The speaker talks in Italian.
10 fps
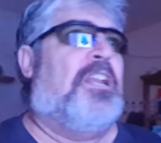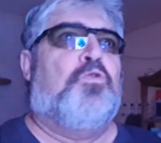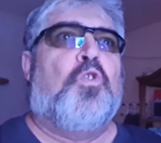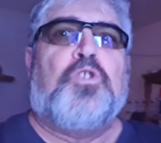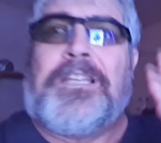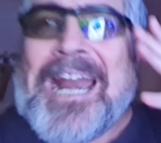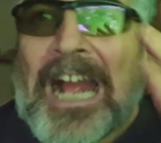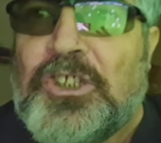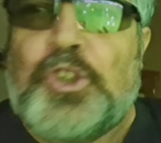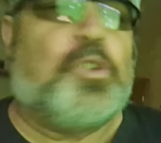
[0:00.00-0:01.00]
era un
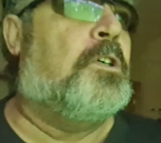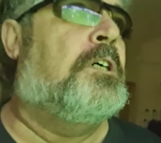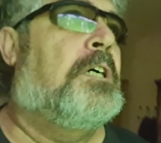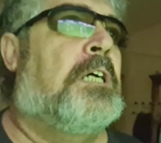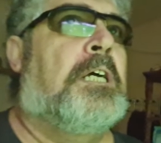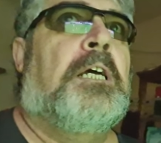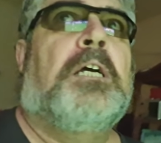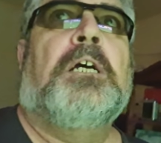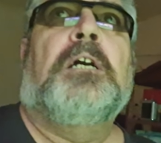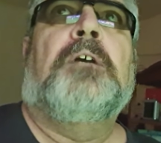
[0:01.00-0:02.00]
oltraggio.
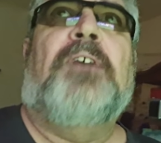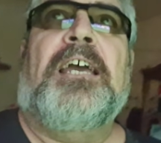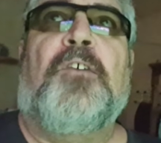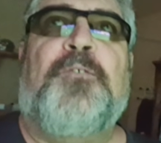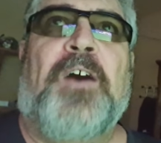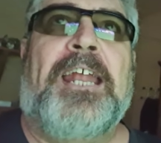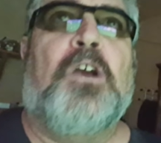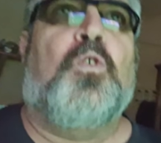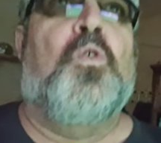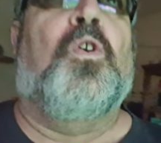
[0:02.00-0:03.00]
Vai a fare
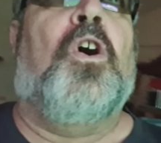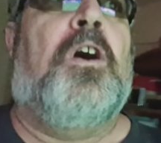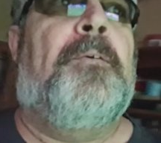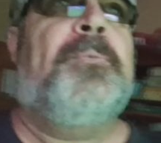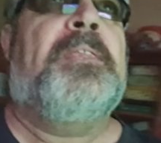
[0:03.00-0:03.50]
in culo.